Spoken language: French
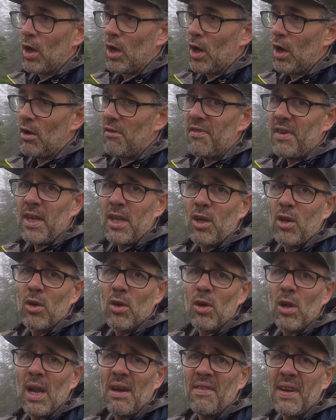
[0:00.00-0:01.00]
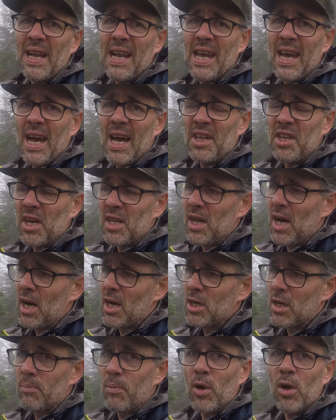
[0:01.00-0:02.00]
véhicules avec les randonneurs,
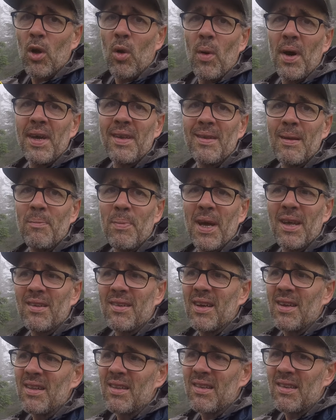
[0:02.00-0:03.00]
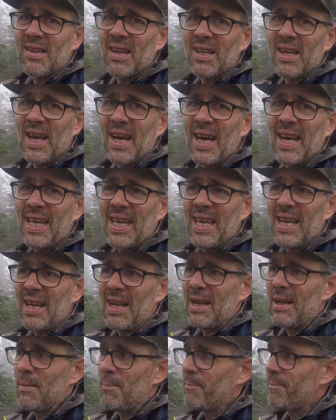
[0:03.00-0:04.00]
j'ai pas croisé personne. C'était
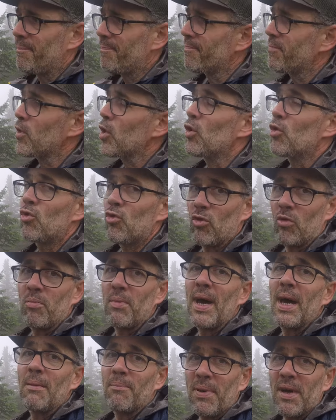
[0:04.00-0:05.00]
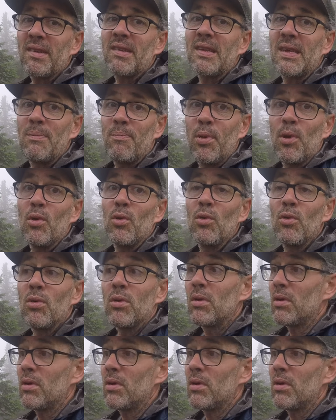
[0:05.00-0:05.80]
tranquille. Sûrement parce qu'il pleut.